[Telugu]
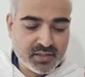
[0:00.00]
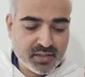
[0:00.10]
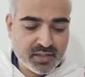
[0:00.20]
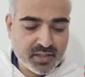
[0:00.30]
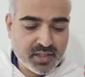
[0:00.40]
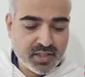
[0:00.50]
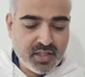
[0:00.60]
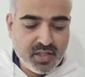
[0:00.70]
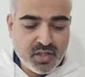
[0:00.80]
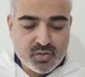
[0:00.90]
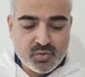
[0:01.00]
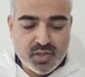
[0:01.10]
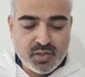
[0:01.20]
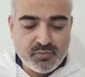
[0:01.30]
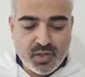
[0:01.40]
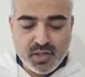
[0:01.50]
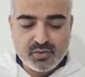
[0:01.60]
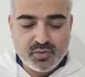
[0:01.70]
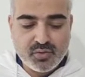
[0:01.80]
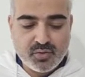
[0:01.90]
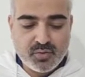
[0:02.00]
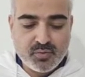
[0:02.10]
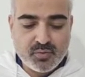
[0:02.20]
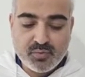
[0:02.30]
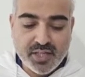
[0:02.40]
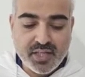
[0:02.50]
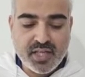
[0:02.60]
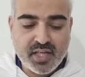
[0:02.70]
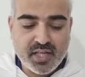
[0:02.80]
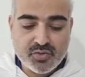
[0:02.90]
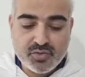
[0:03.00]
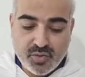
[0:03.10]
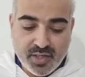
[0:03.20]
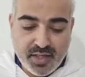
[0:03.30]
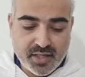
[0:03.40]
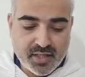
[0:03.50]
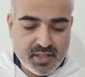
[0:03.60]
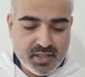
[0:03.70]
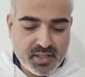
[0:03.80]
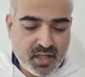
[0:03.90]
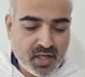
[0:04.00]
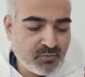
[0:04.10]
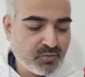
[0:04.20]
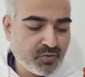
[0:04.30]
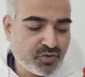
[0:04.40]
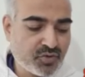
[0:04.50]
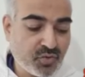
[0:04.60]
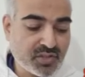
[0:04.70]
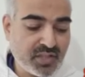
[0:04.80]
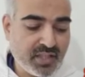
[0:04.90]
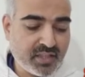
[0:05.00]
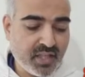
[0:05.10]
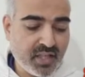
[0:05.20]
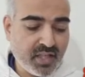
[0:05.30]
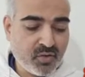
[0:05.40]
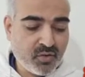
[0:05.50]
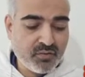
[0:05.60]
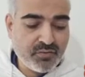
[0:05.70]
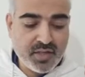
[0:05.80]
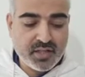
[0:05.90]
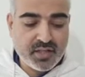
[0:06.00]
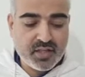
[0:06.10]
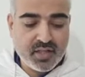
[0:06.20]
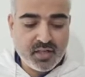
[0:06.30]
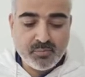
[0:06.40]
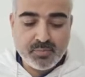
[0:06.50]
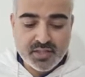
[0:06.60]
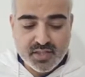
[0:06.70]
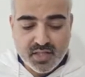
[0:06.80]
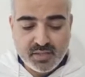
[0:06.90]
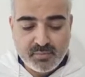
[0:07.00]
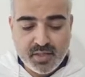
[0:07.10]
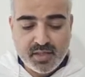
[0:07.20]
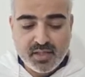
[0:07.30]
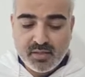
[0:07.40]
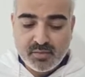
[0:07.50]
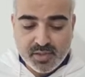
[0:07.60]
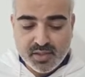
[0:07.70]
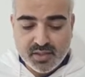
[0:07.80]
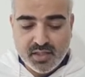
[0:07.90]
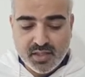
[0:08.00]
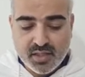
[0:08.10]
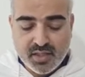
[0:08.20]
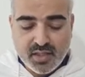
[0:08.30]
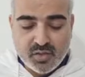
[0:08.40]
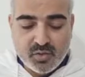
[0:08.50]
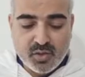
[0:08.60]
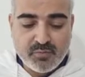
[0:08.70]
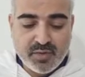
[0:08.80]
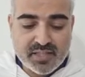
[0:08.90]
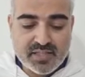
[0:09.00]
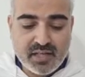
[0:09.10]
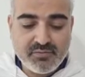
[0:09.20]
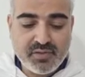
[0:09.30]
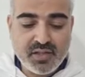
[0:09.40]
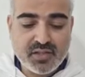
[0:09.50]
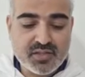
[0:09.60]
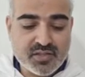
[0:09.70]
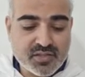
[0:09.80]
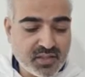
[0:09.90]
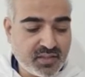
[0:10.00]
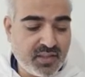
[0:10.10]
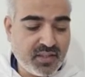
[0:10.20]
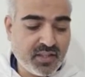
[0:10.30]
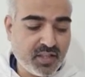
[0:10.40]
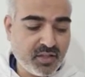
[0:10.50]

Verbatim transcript: ఎనభై ఆరు వేల నాలుగు వందల సెకండ్స్ రోజులు రోజులు పర పర్ డే ఇన్ని సెకండ్స్ మనకు లభిస్తూ ఉంటాయి